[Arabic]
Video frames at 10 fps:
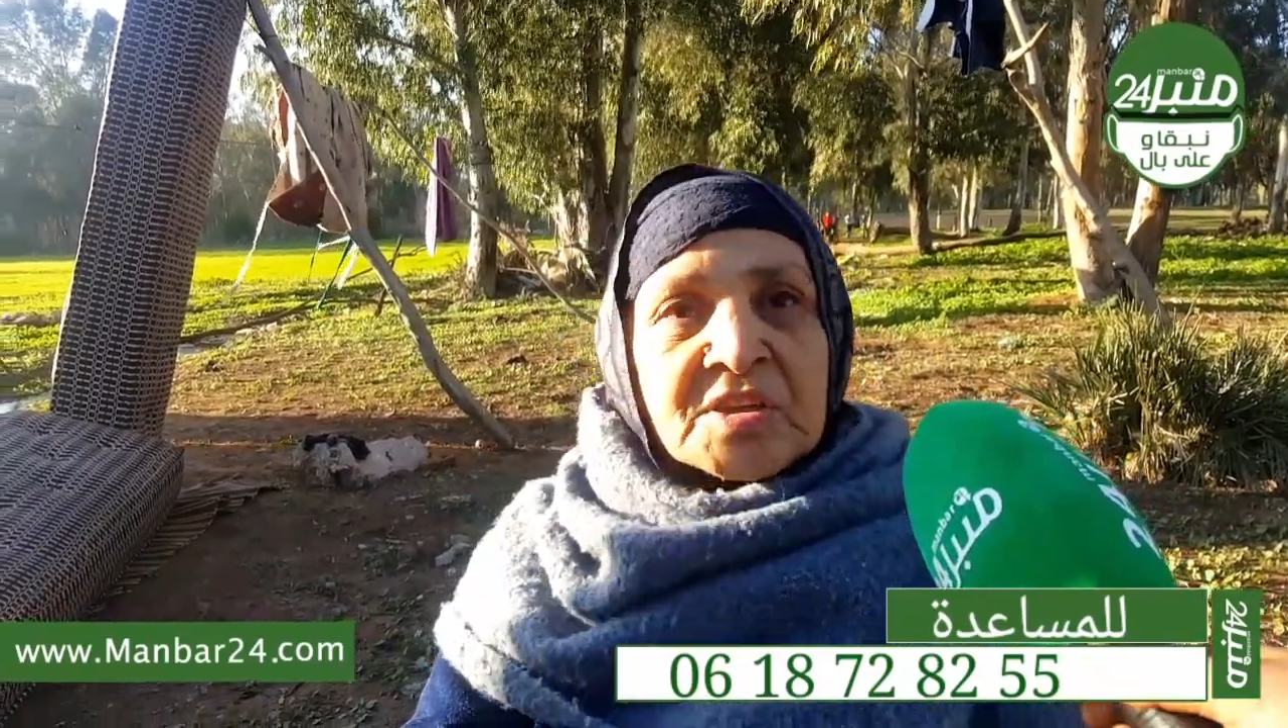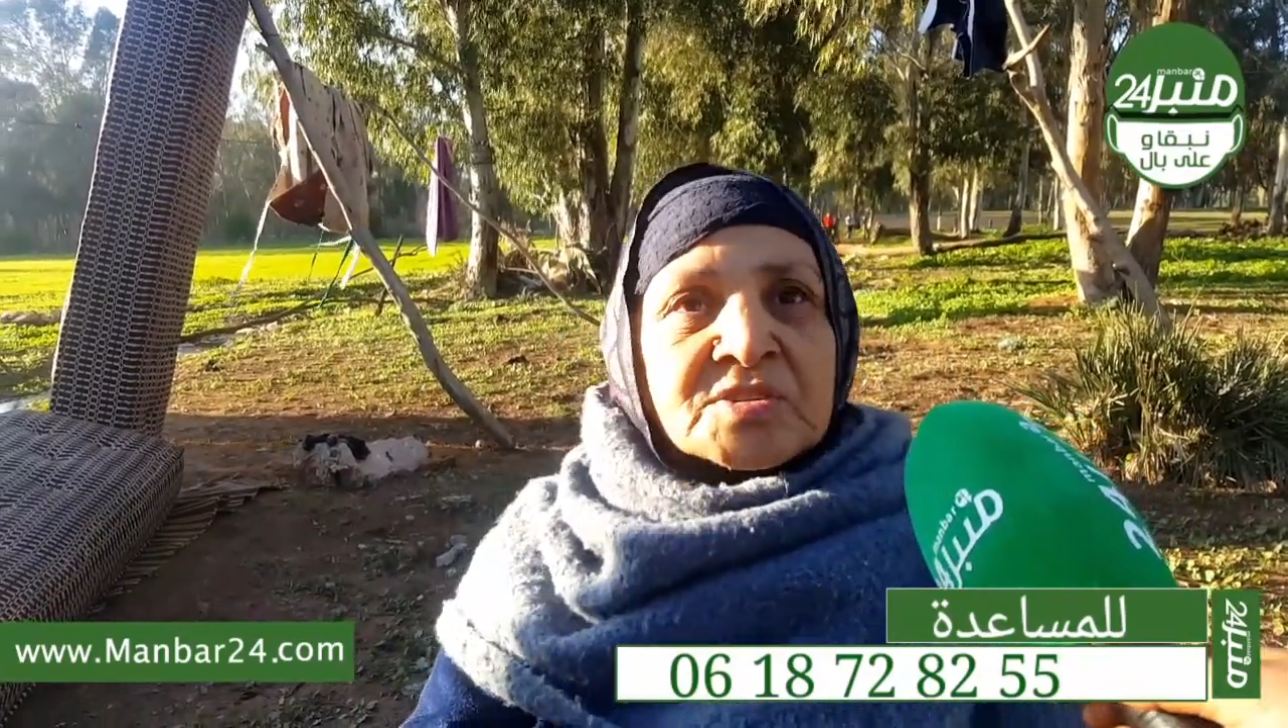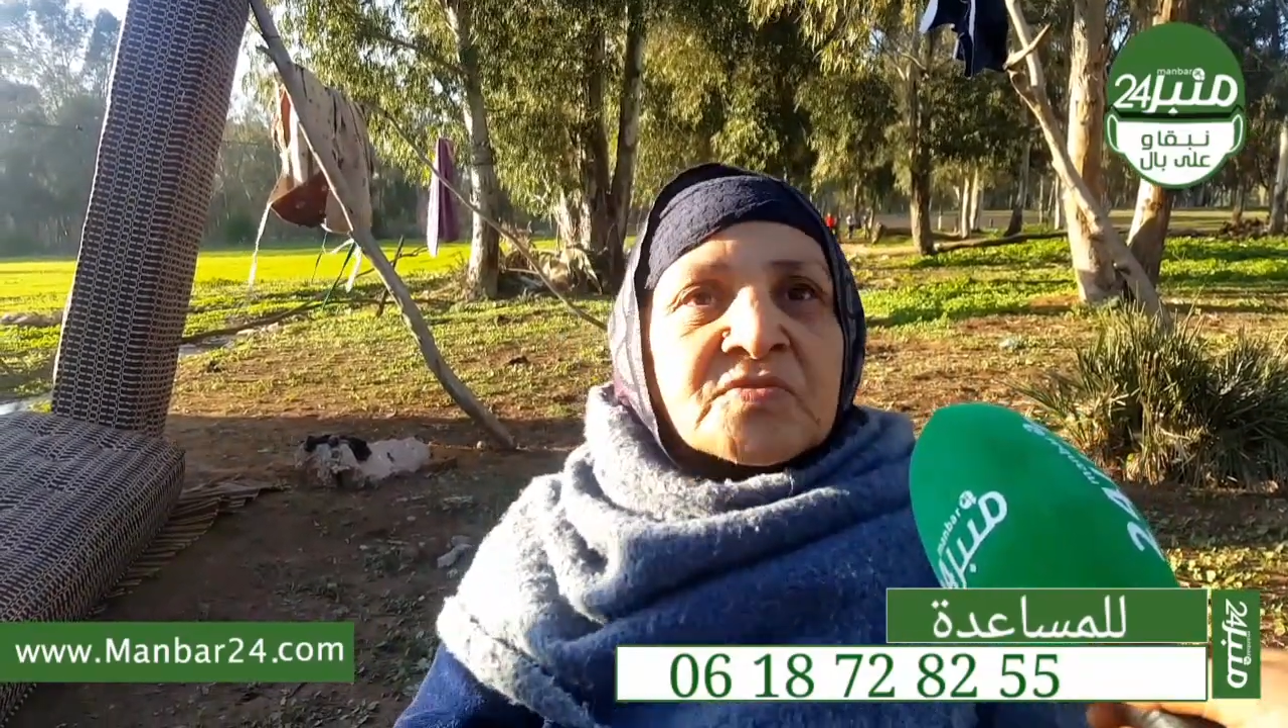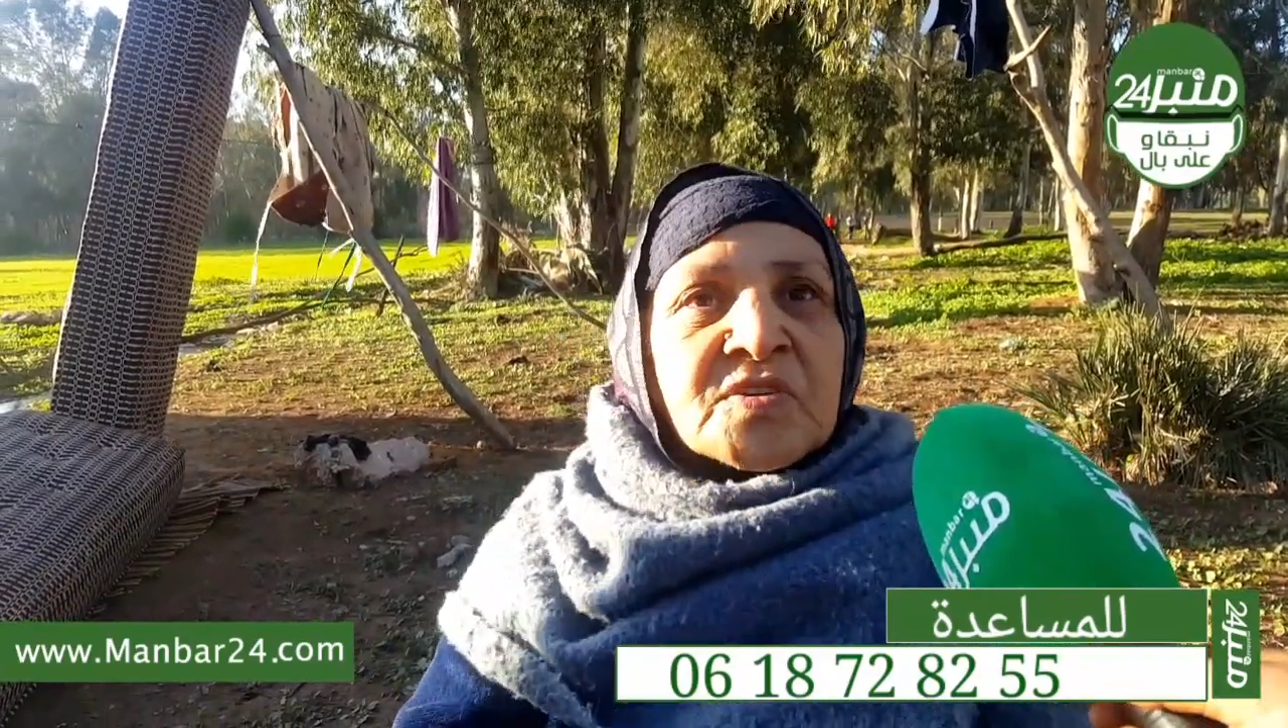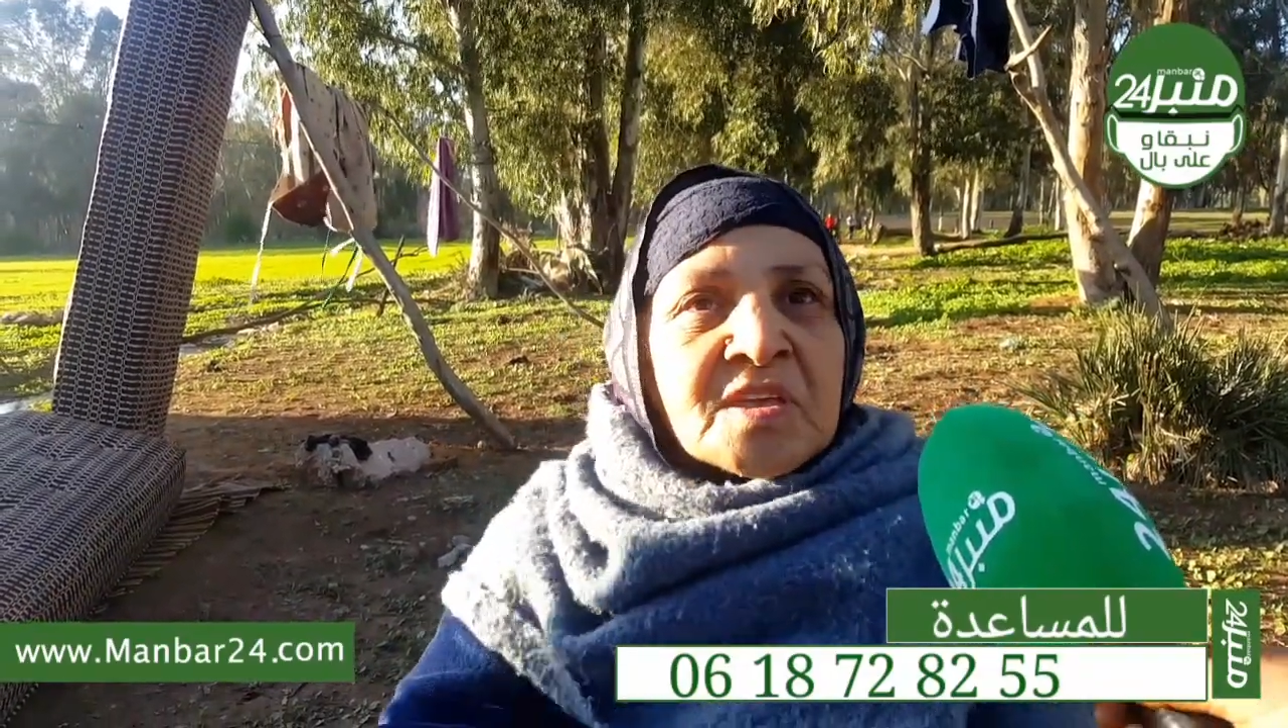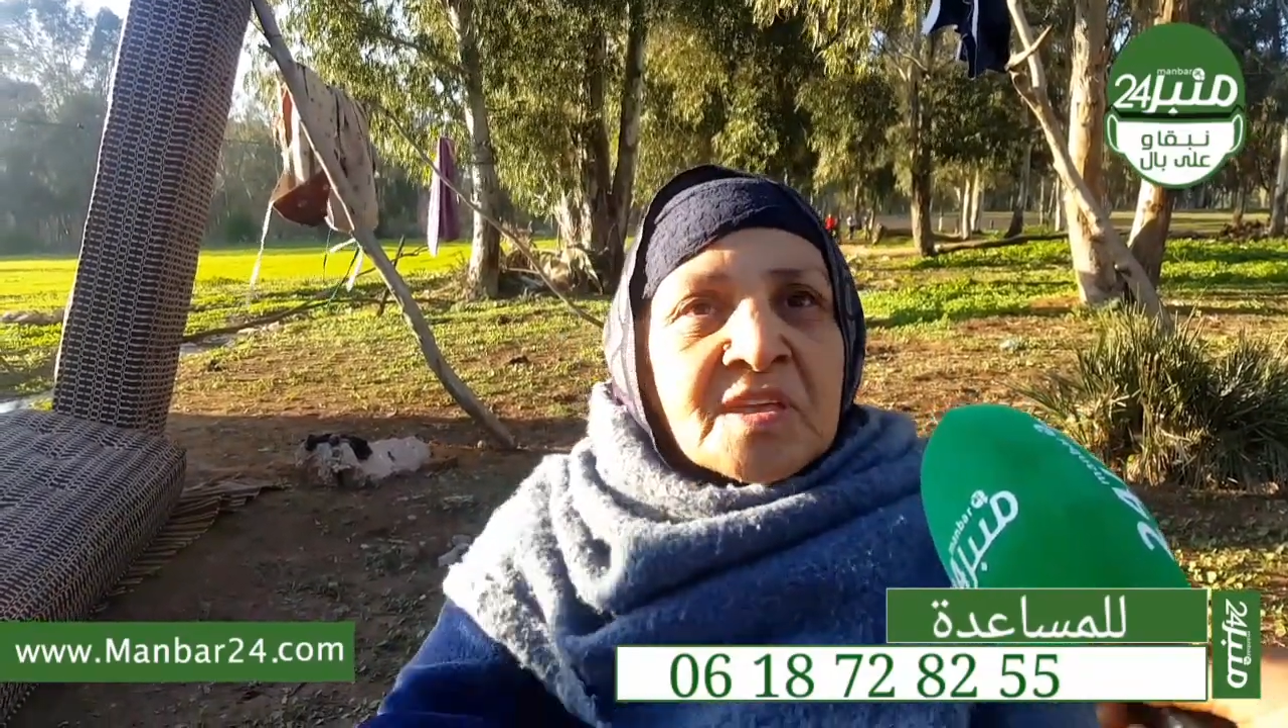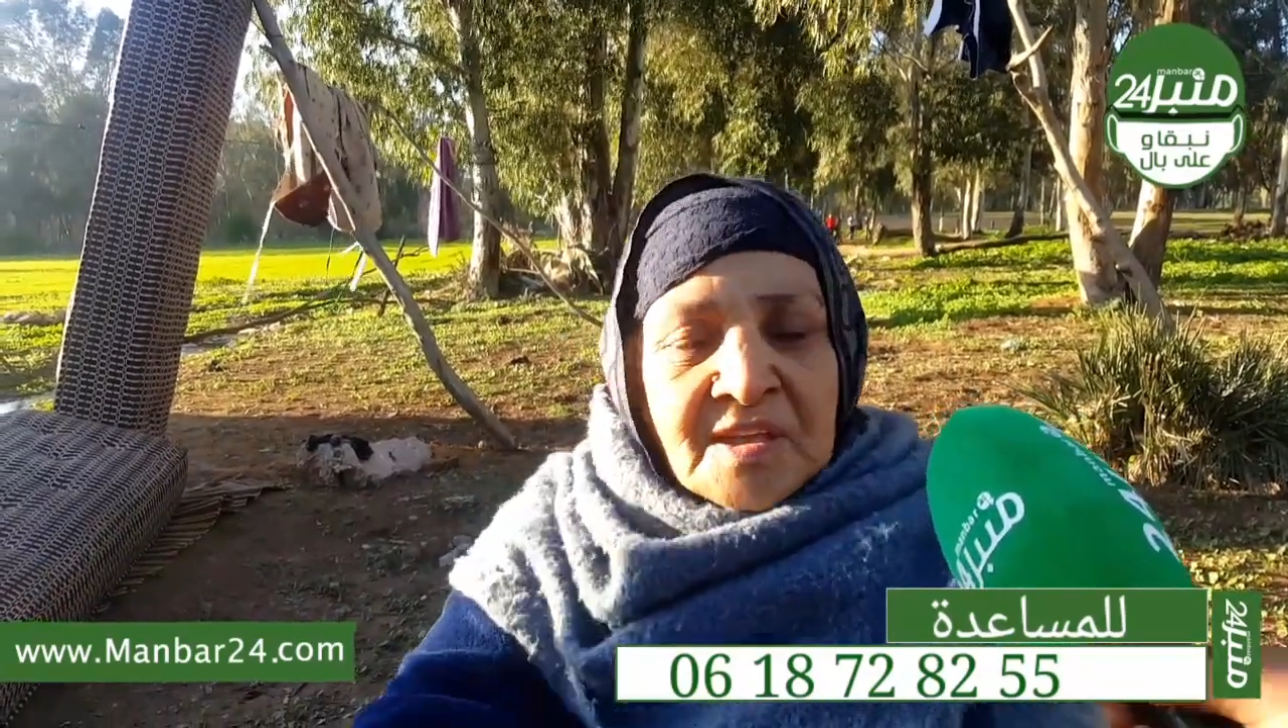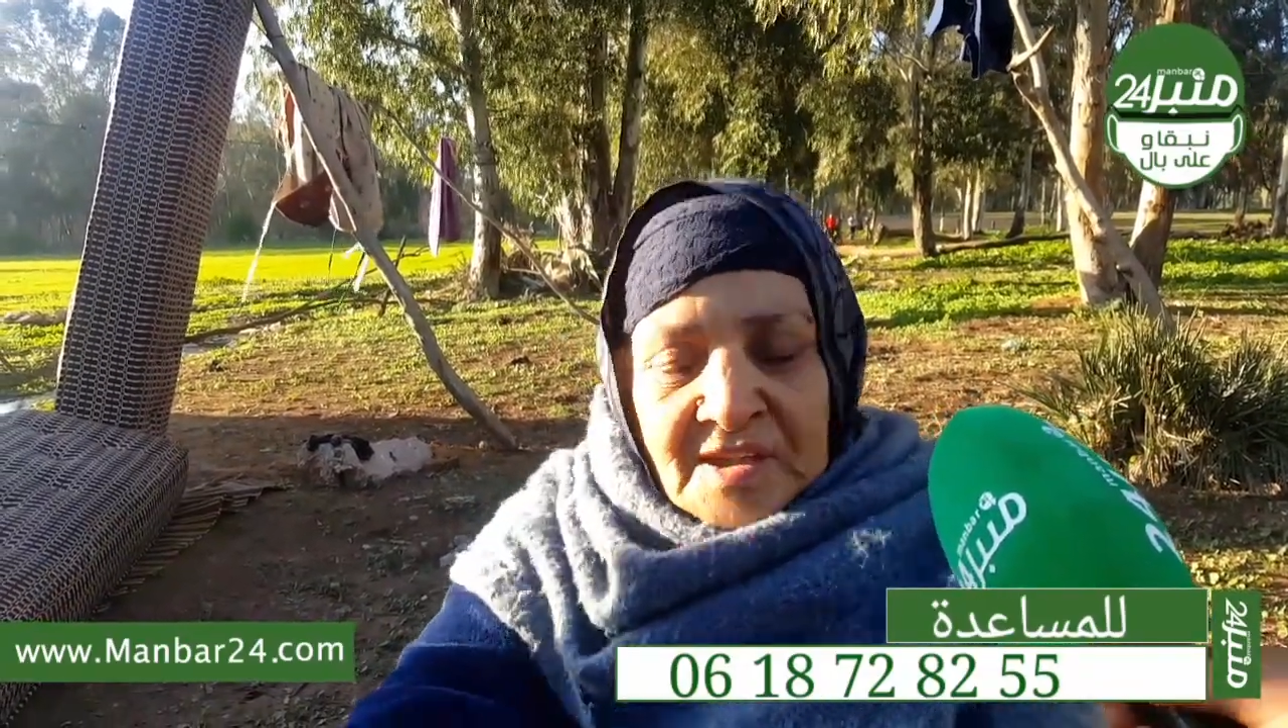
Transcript: نعست فيه